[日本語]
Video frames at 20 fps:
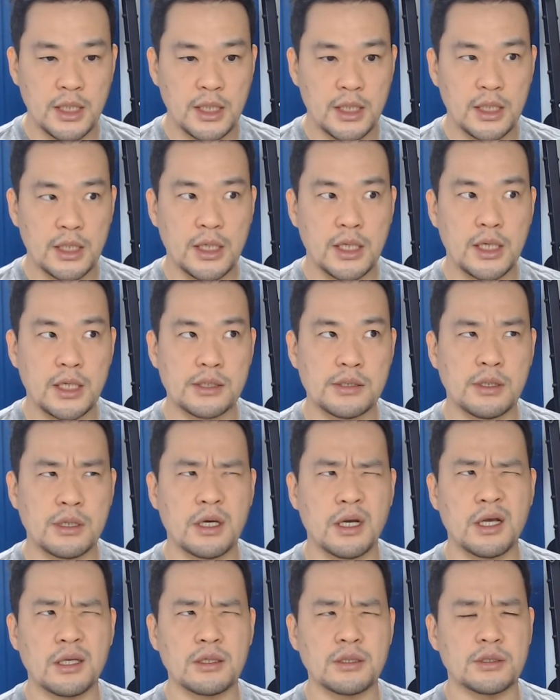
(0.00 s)
えー、それか
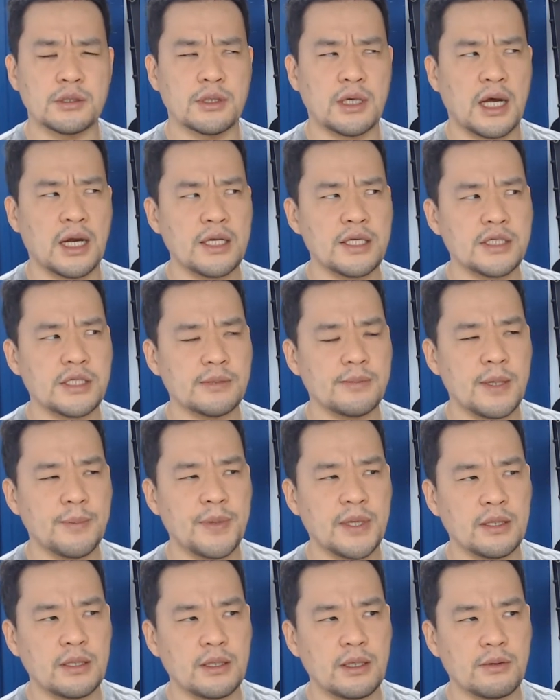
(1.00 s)
ら、あと、
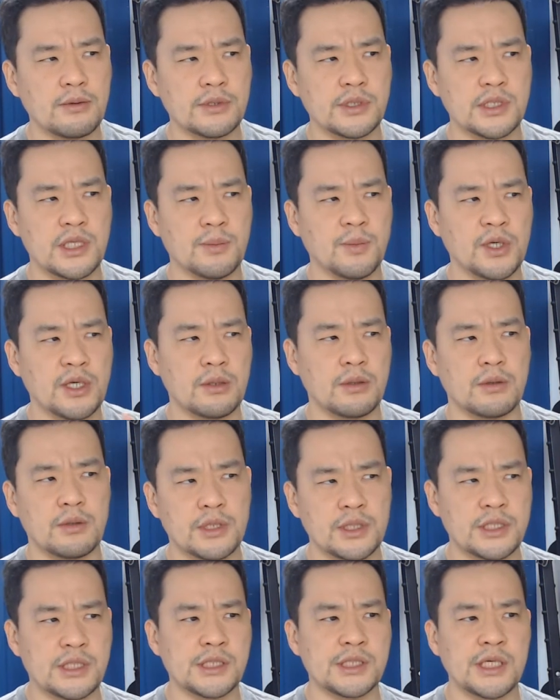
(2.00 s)
カリスマペンテコステも一
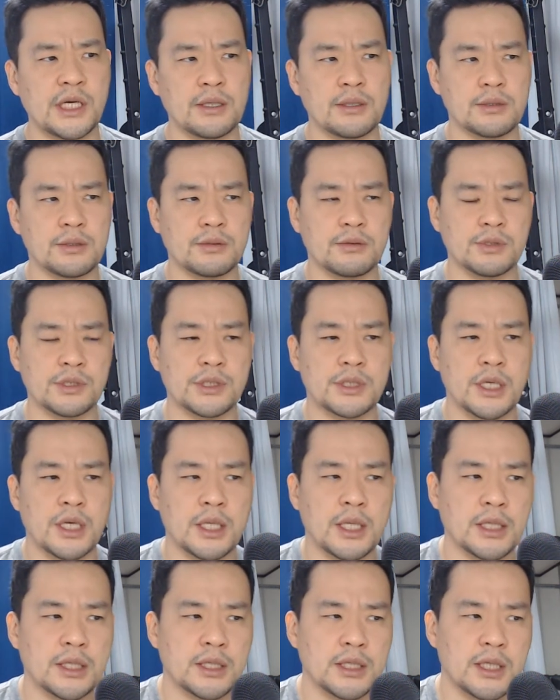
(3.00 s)
ジャンルとして
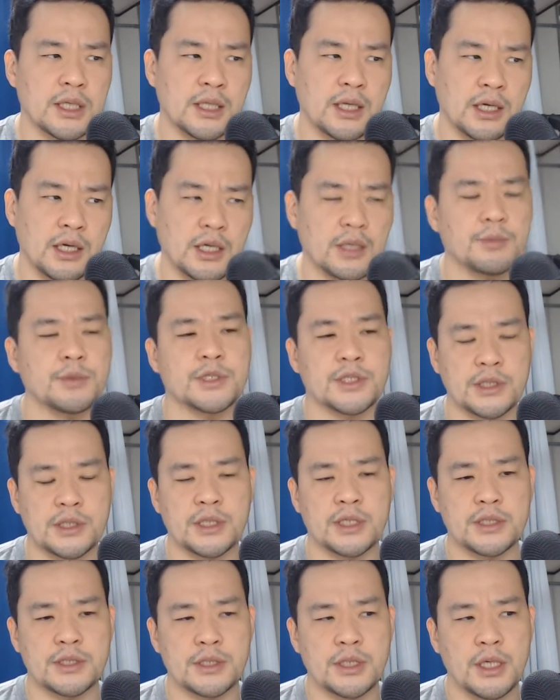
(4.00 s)
なってたかもしれない
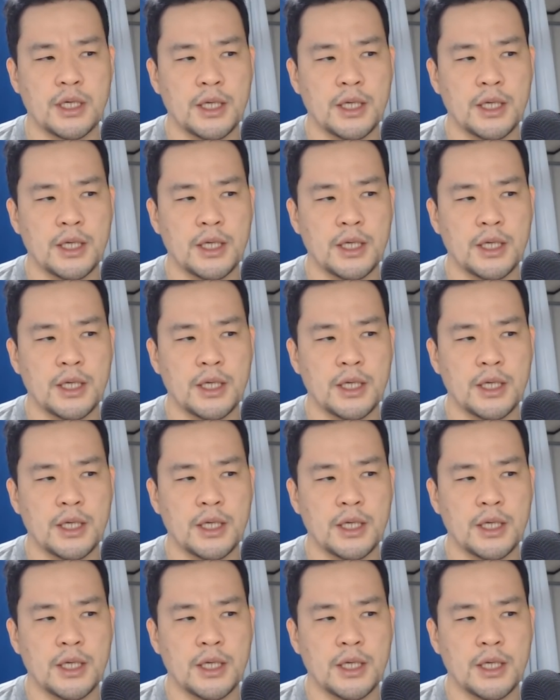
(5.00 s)
です。